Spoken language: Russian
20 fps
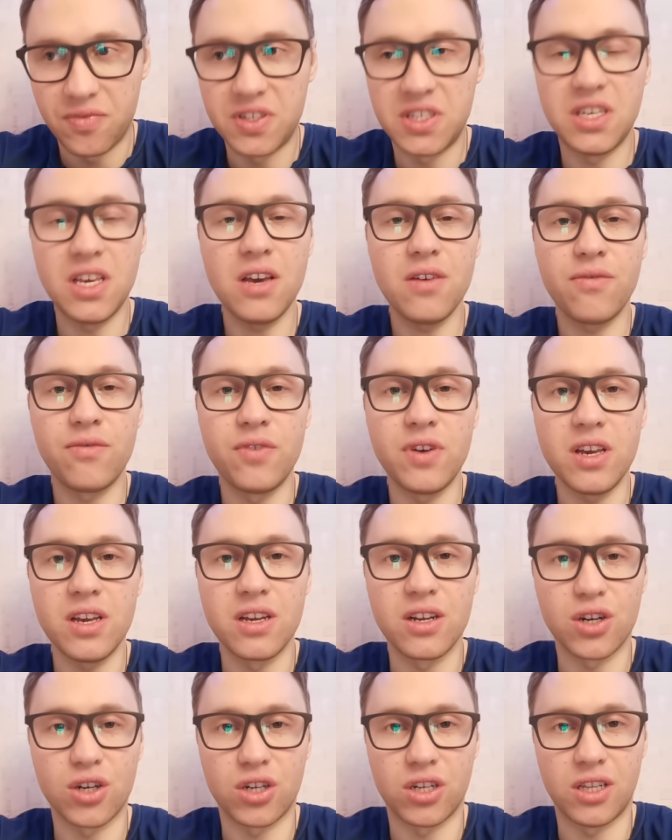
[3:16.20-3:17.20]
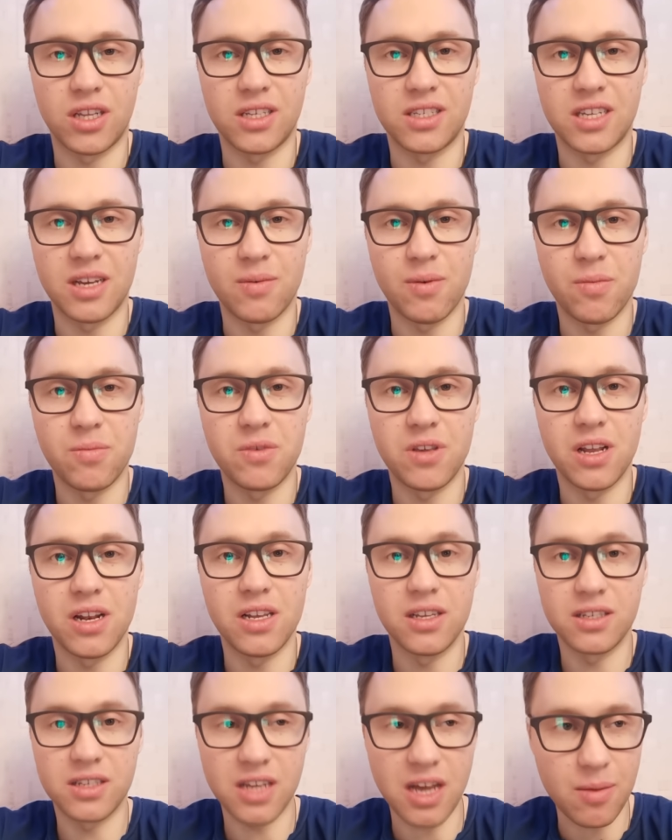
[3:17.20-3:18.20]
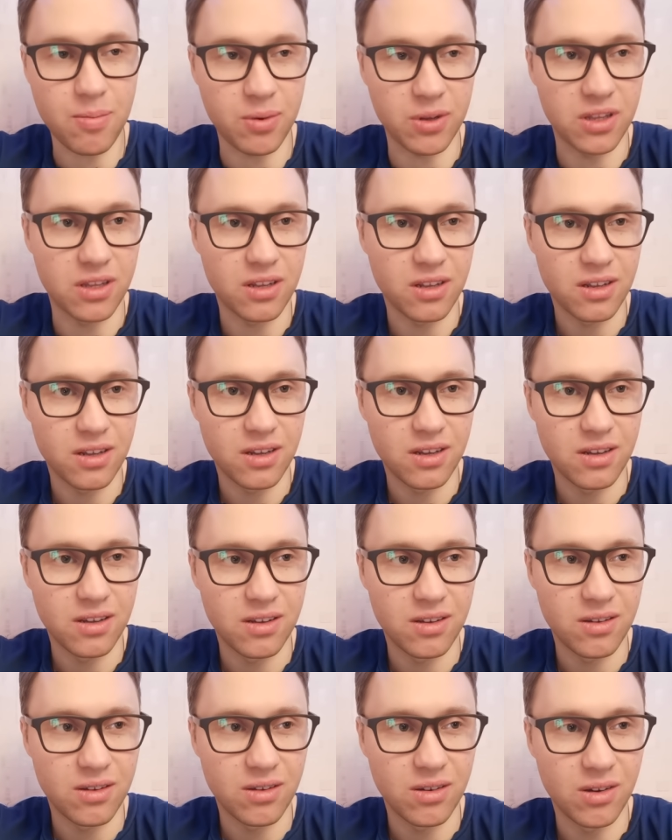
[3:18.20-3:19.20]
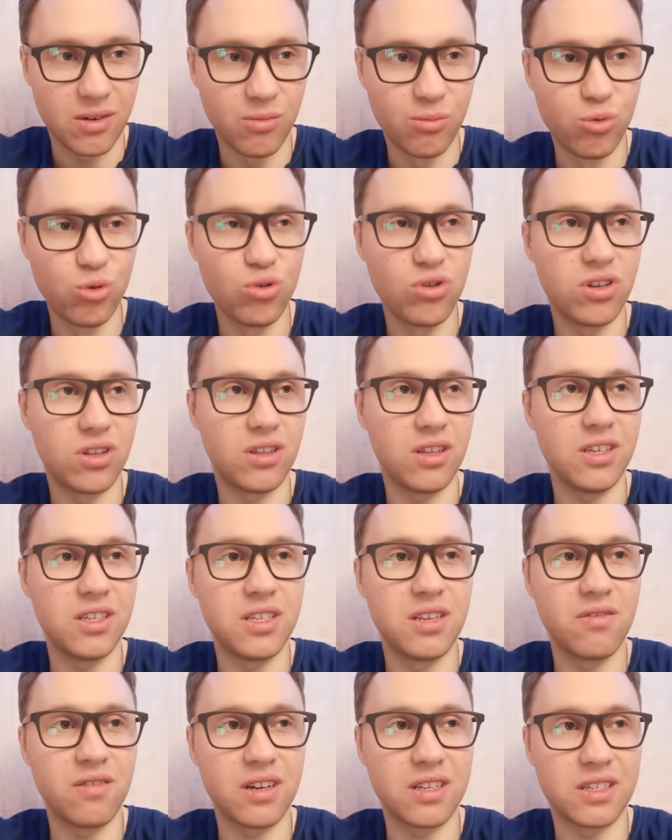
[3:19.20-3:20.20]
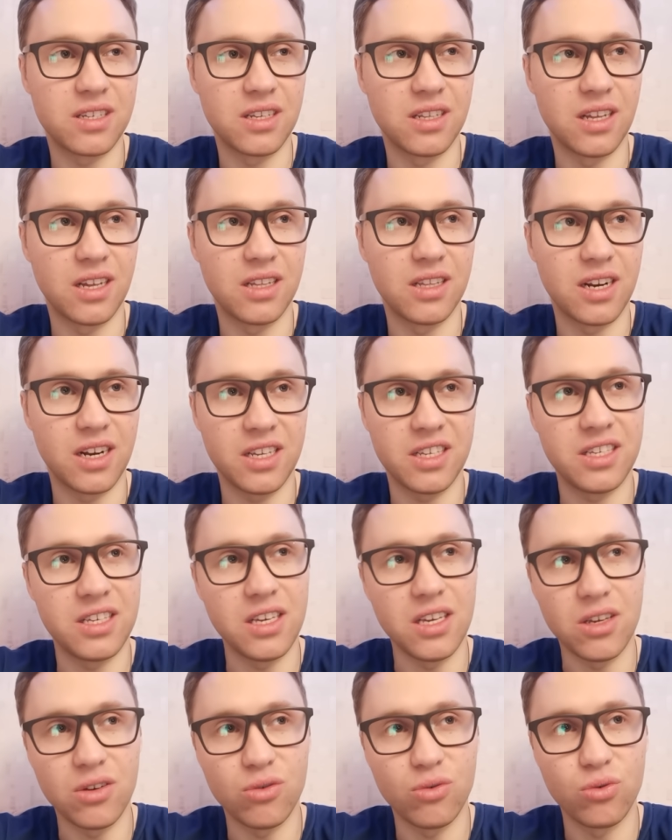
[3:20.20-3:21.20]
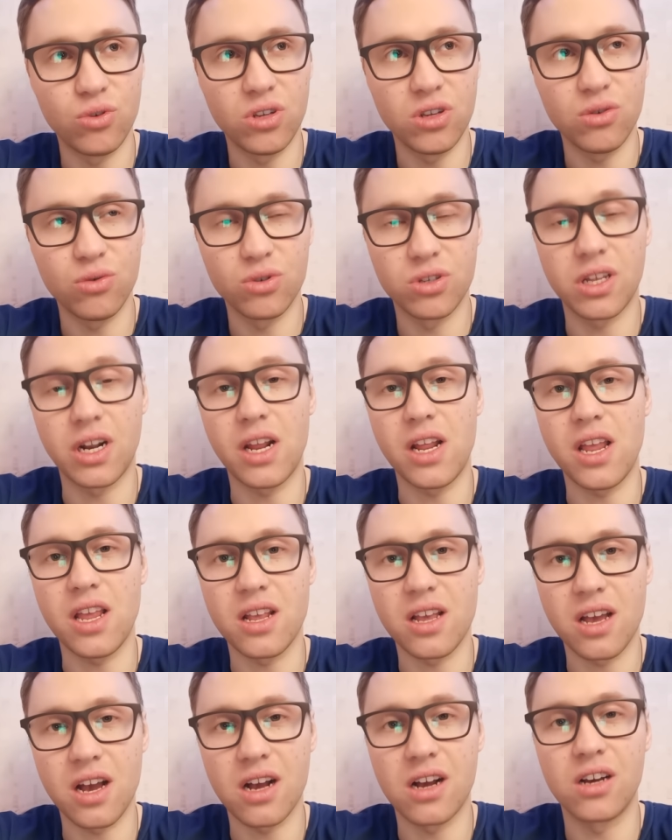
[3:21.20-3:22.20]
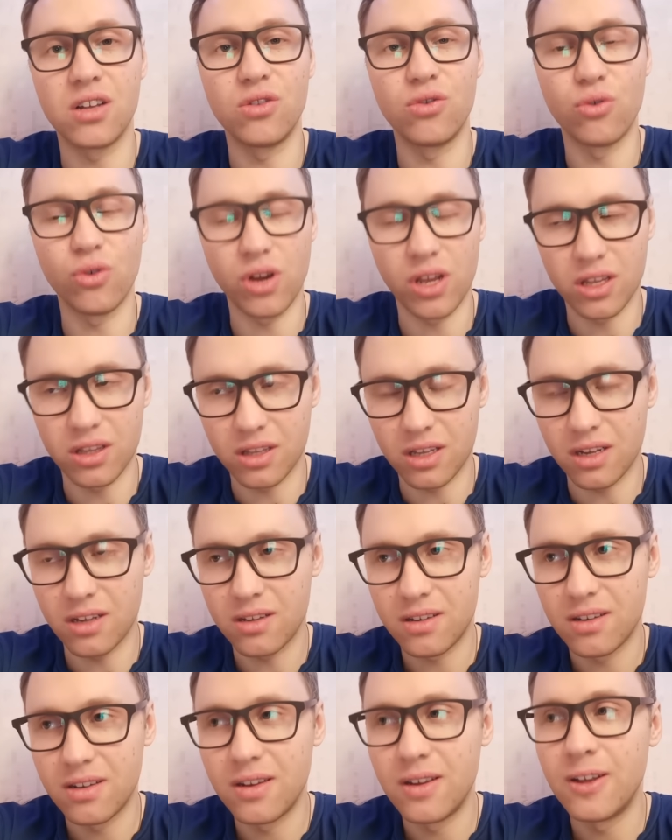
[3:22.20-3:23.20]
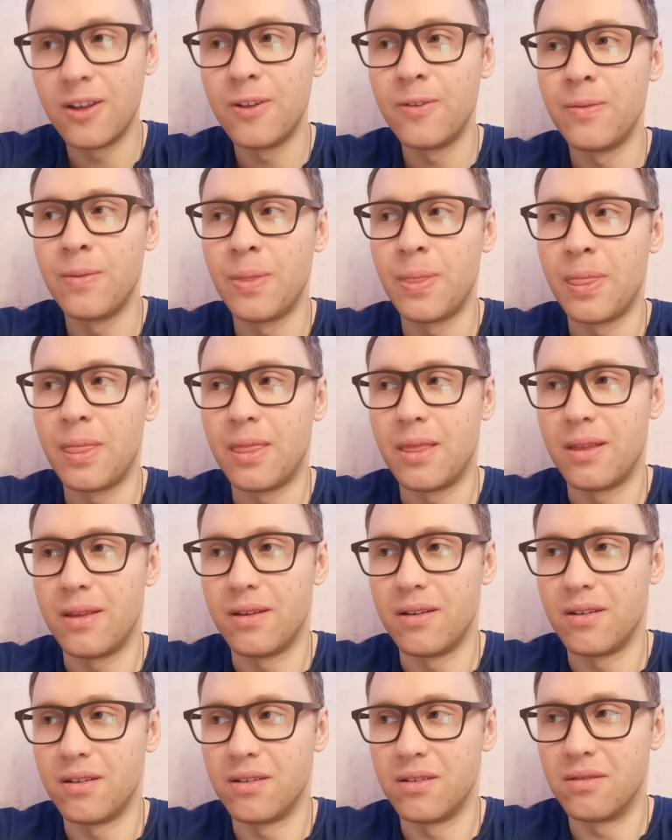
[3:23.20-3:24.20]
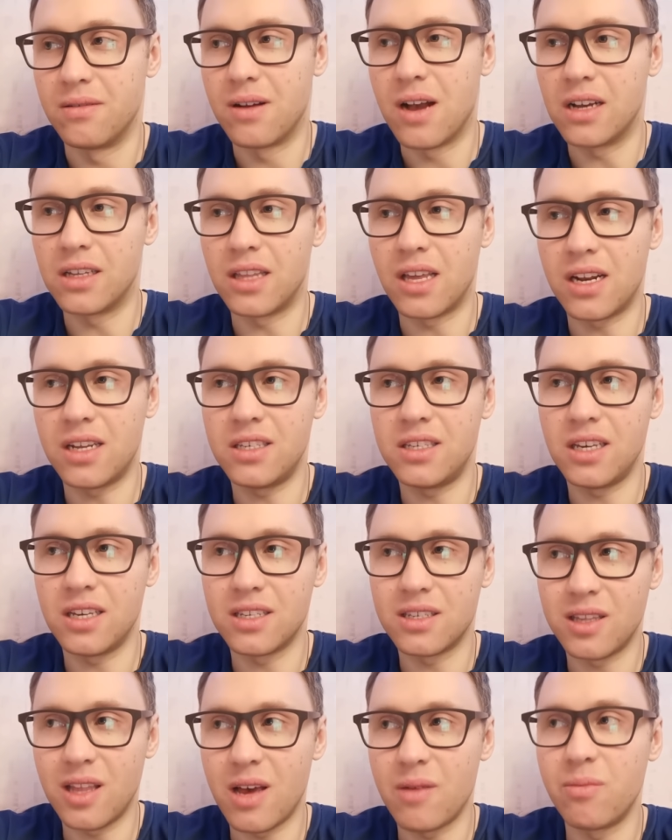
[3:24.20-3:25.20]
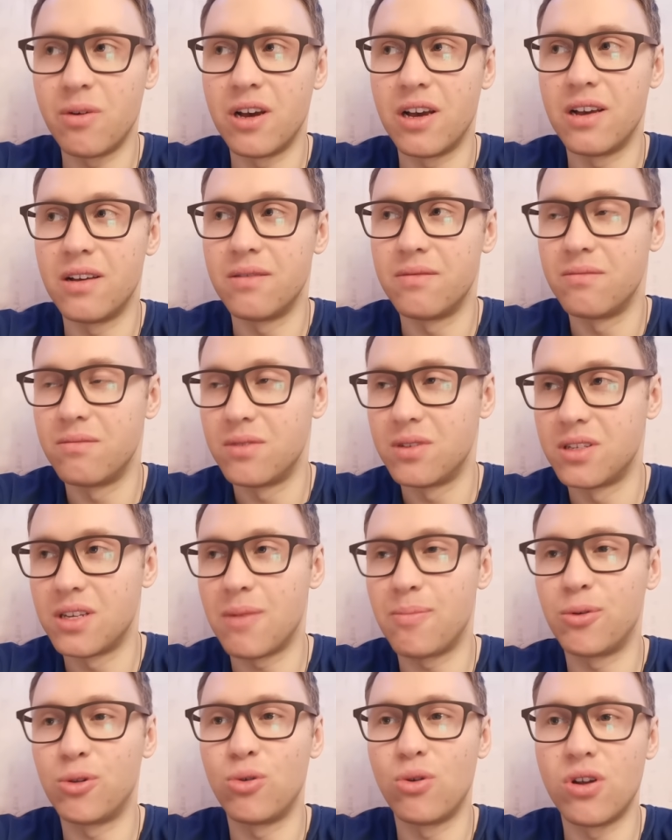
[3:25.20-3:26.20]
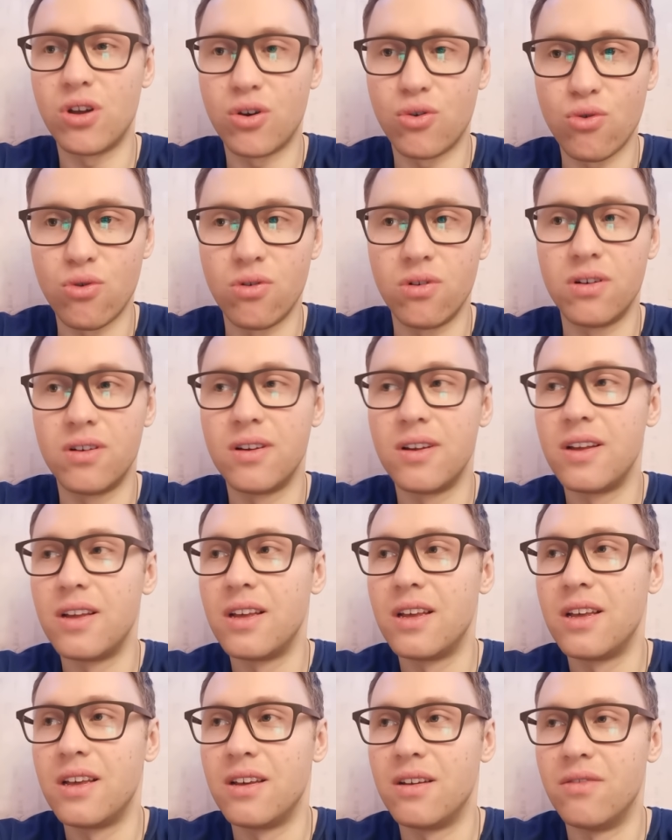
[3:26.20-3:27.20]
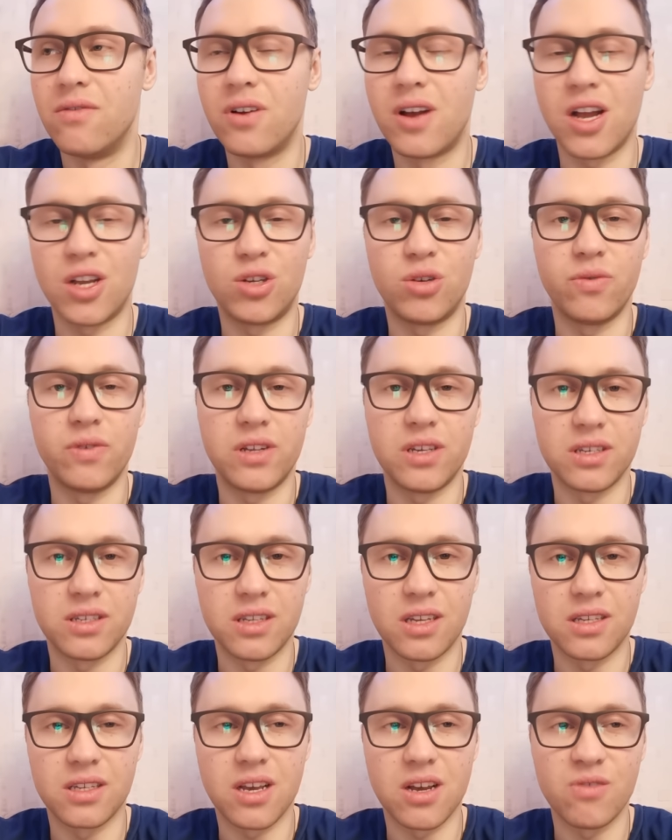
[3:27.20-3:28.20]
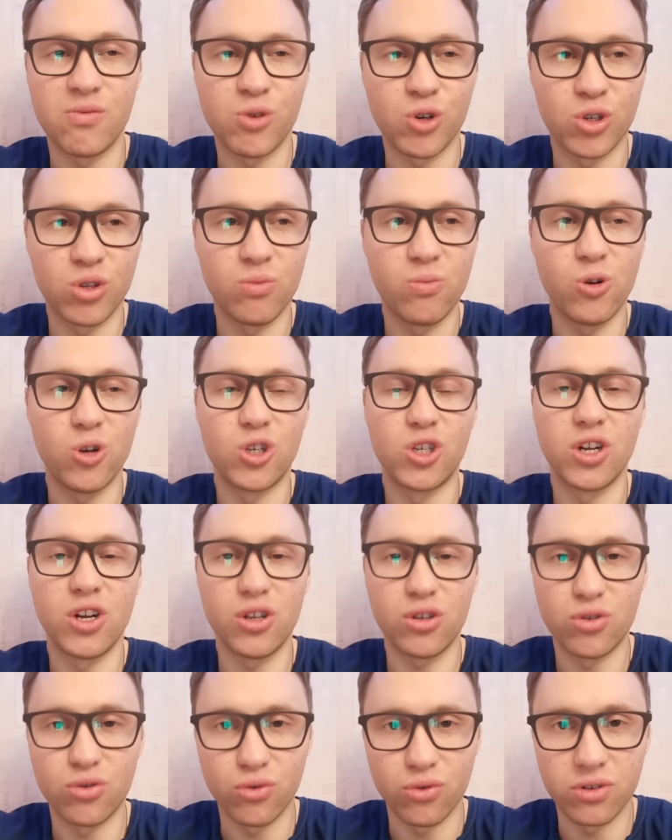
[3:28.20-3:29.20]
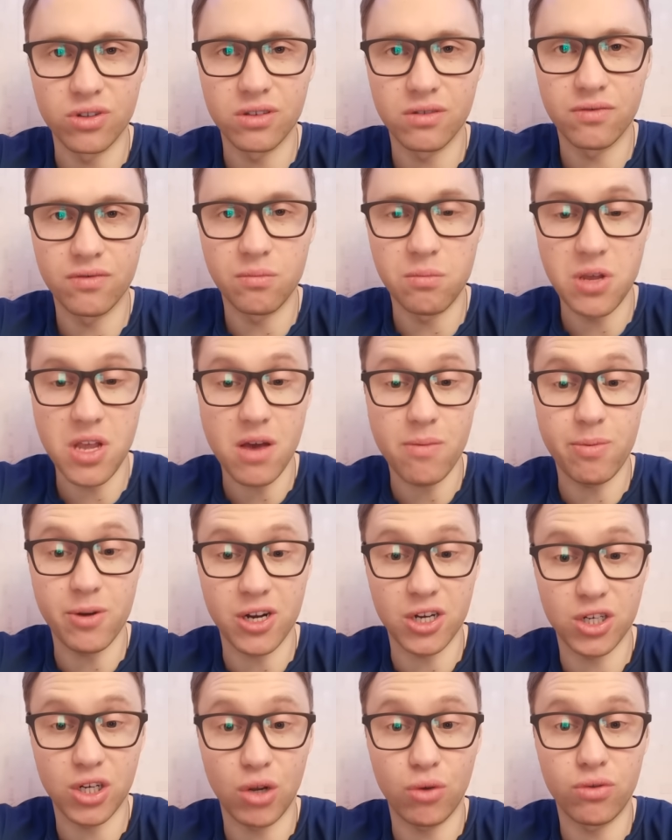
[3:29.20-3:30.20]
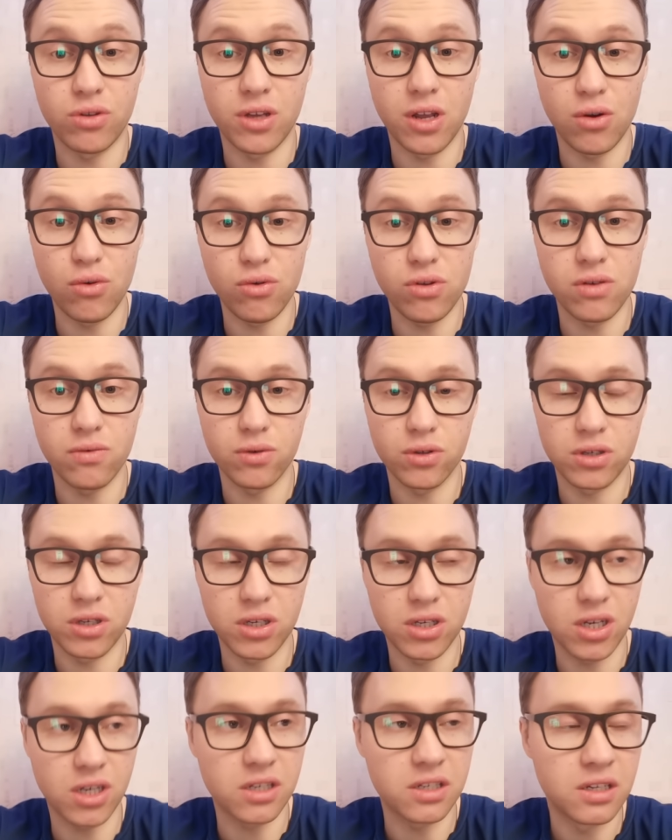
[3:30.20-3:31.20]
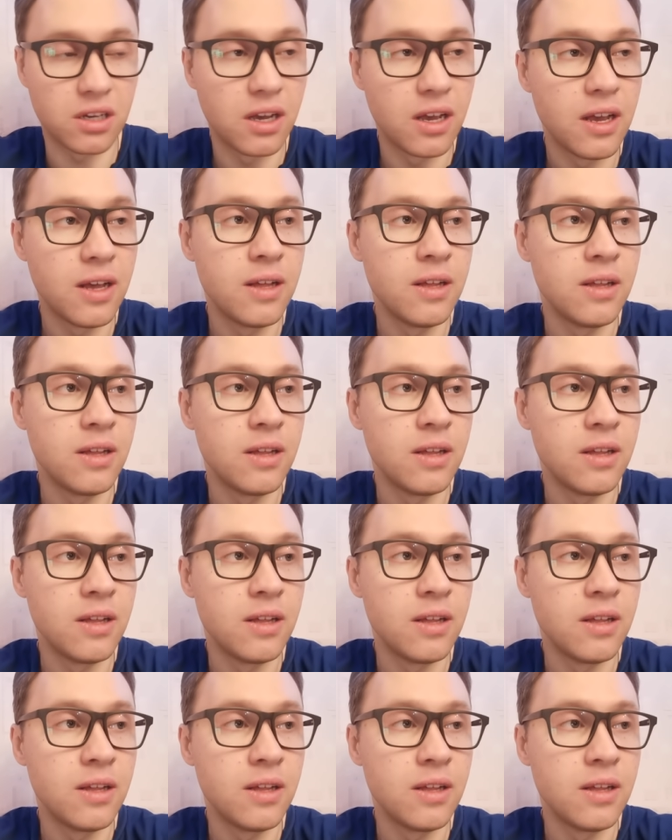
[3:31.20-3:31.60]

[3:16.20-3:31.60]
все выигрыши на самом деле Запад будет издеваться над Россией, устранять как конкурента. А, когда Россия слабая, Западу легко выкачивать из нас как можно больше ресурсов. Меня поражают те люди, вот сейчас